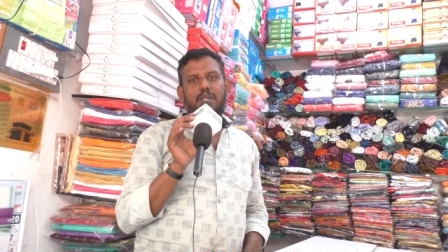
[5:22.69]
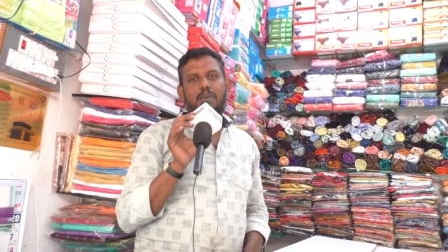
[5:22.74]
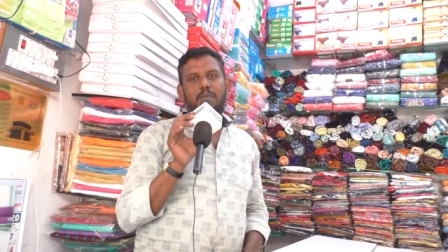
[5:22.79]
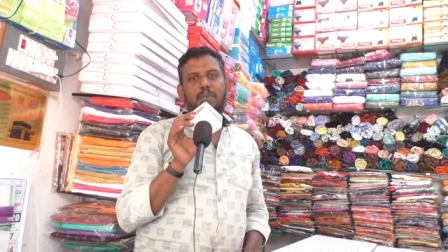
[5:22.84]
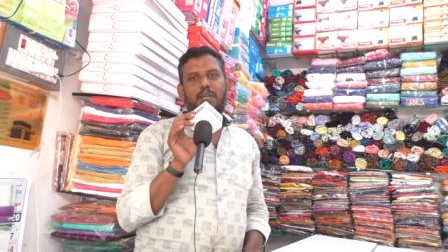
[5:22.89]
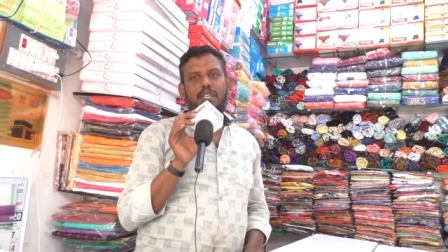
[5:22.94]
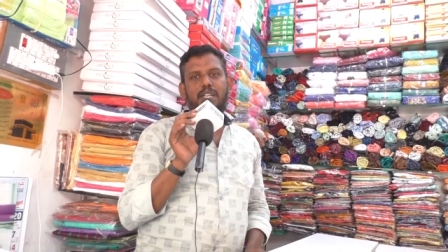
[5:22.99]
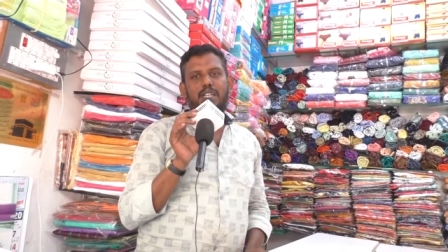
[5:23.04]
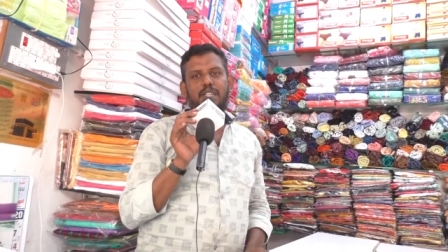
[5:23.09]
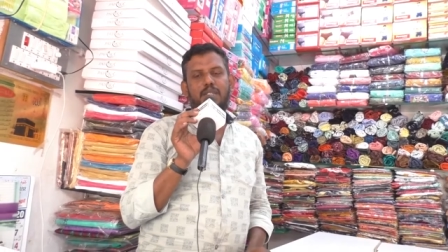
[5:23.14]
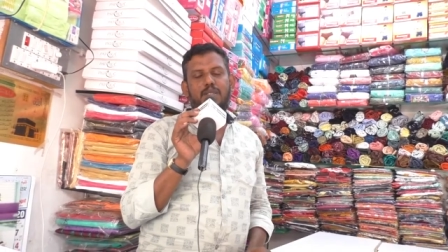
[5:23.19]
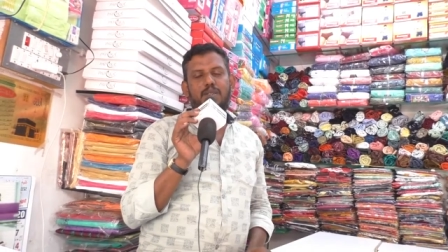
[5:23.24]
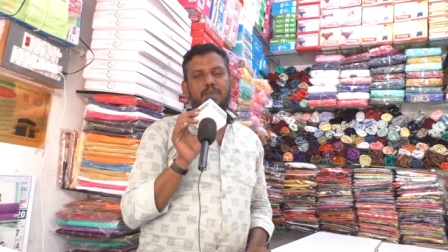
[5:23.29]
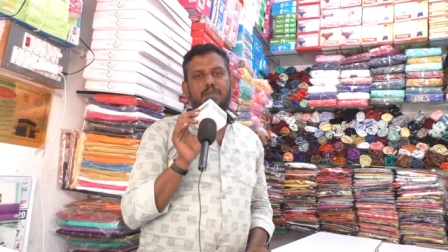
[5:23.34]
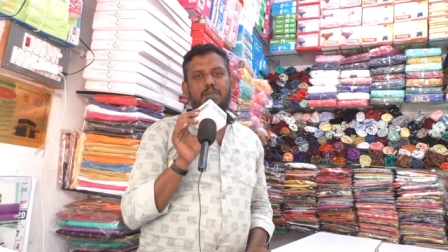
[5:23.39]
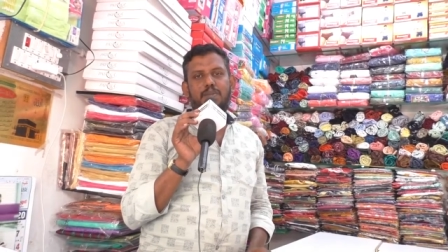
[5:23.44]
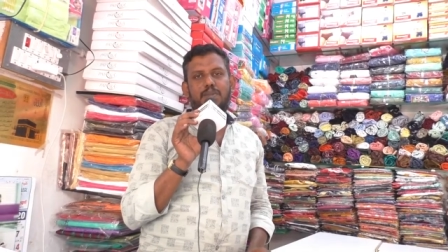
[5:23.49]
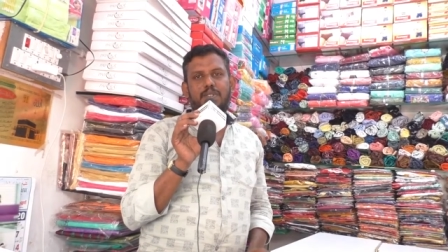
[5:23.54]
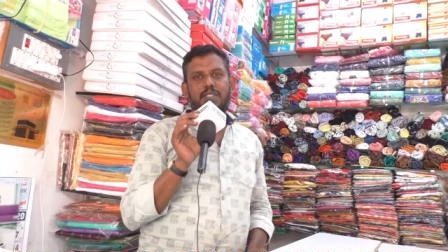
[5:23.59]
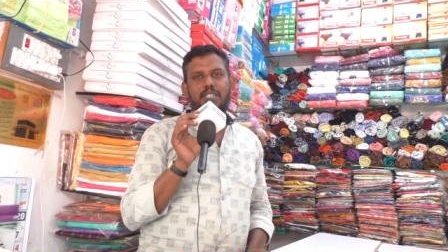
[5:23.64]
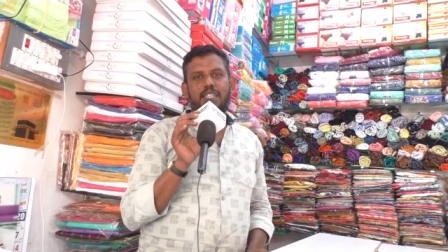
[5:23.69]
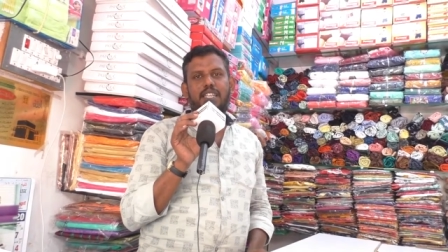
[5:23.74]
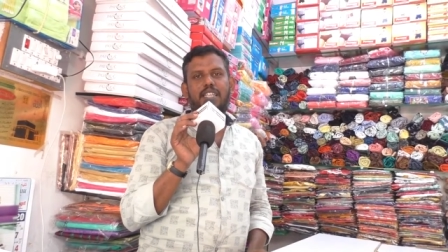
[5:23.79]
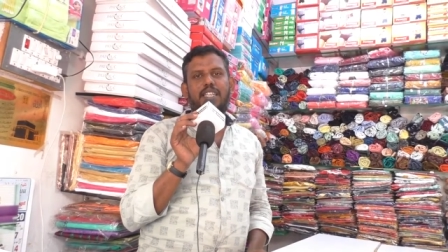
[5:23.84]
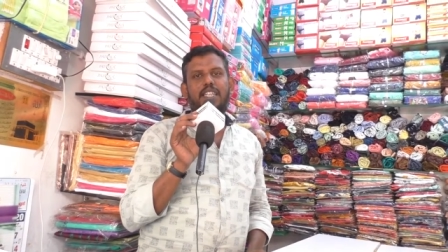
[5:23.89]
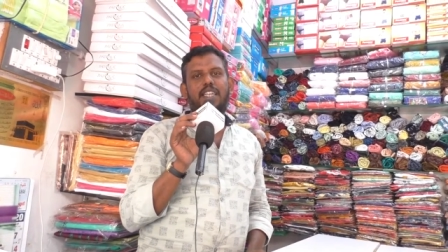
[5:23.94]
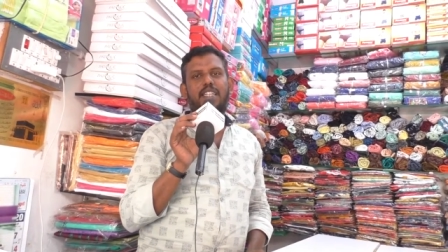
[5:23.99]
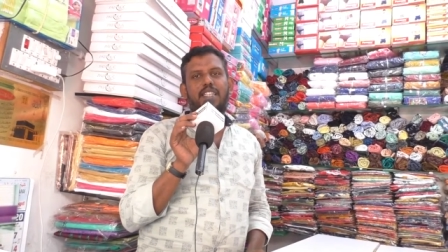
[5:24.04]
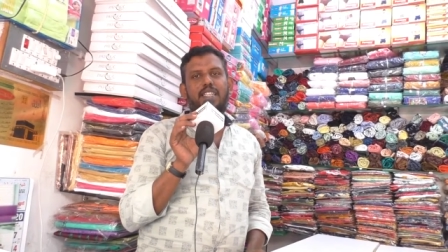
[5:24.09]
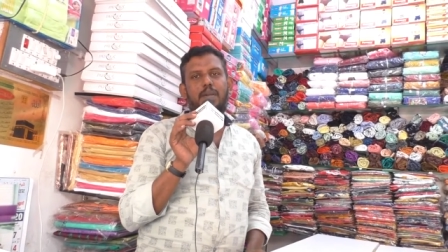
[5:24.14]
நண்பர்களுக்கும்
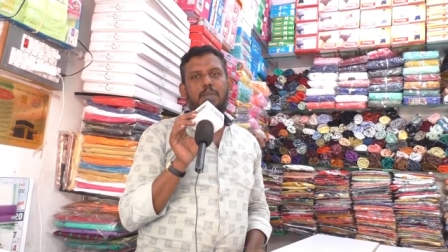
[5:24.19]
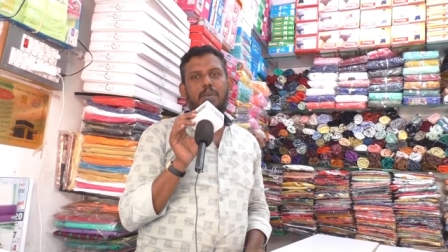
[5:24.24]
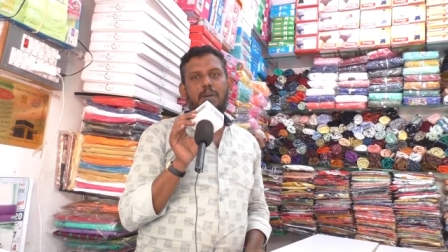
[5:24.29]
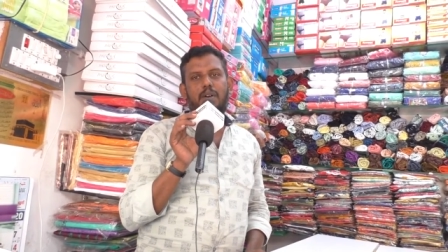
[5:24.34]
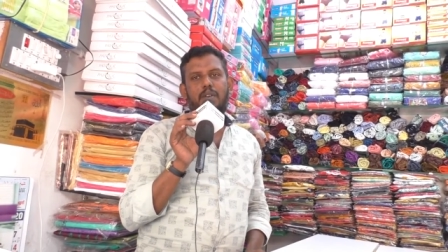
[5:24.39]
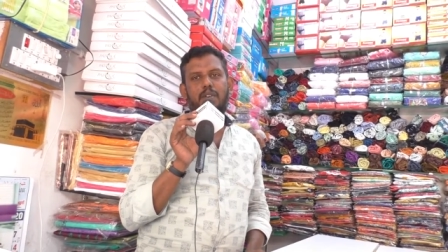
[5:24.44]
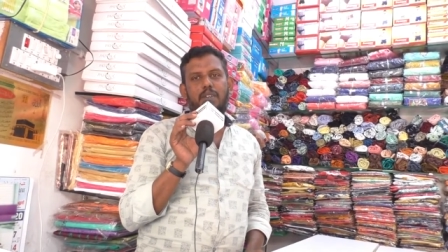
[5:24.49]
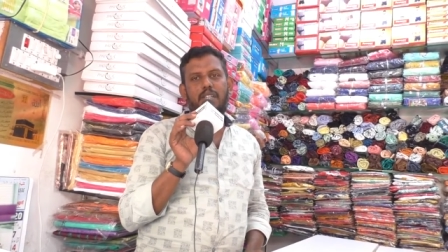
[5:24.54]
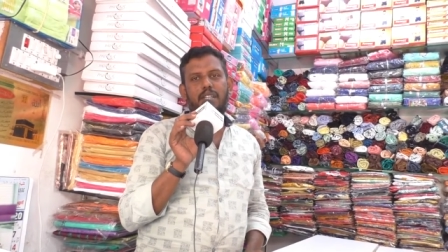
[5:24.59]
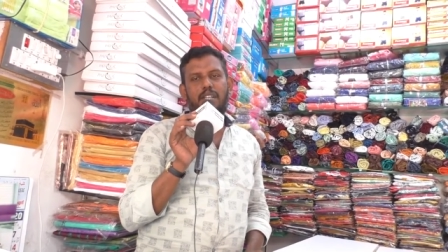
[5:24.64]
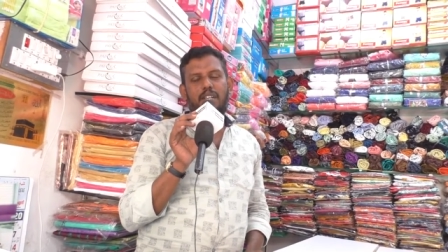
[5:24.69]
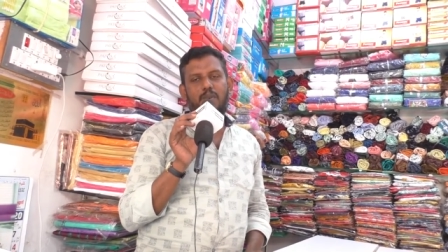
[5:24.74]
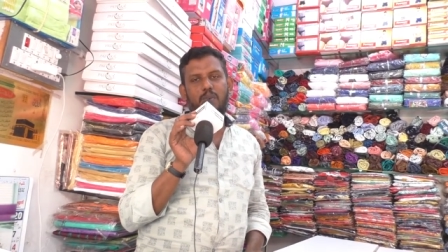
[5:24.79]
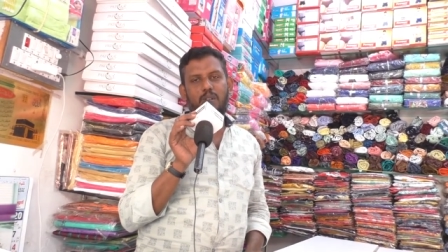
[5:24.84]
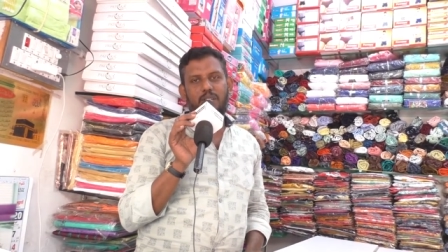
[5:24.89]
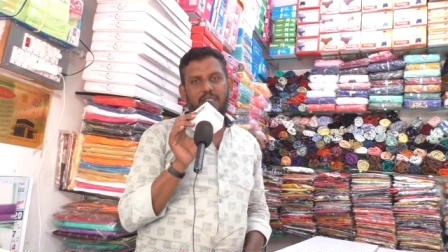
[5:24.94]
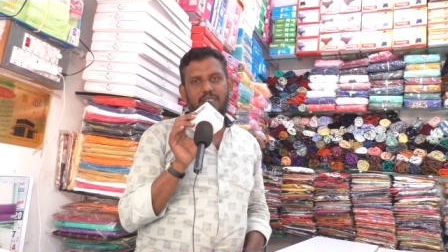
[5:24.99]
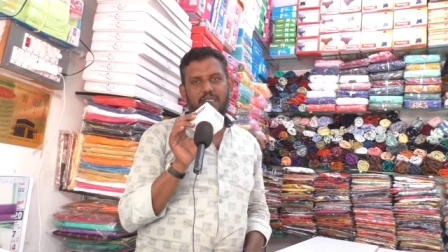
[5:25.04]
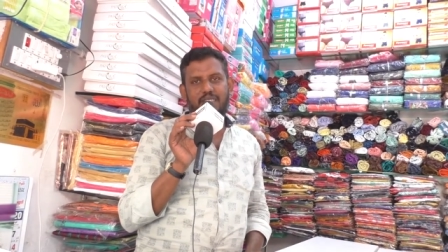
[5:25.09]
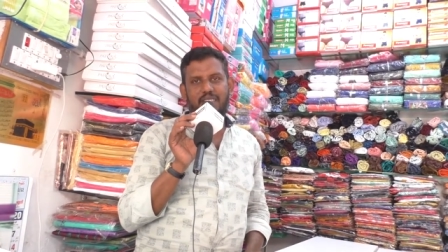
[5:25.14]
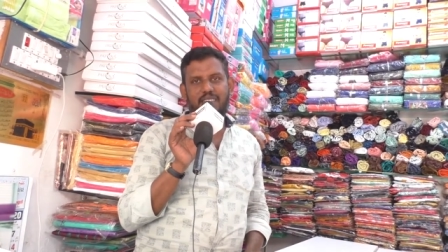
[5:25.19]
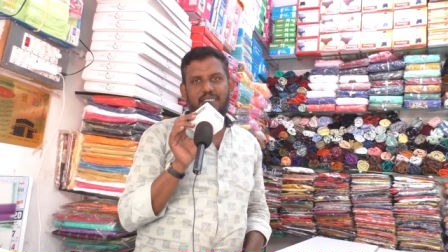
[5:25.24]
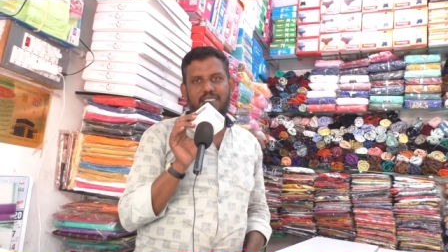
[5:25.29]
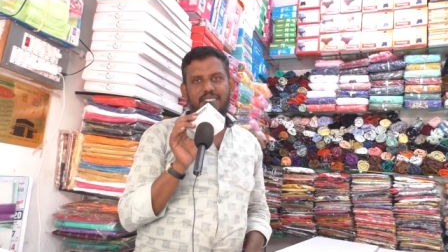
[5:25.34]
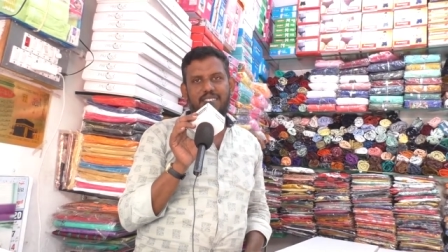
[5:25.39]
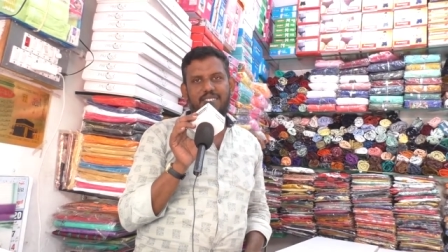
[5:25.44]
இனிய தீபாவளி நல்வாழ்த்துக்கள்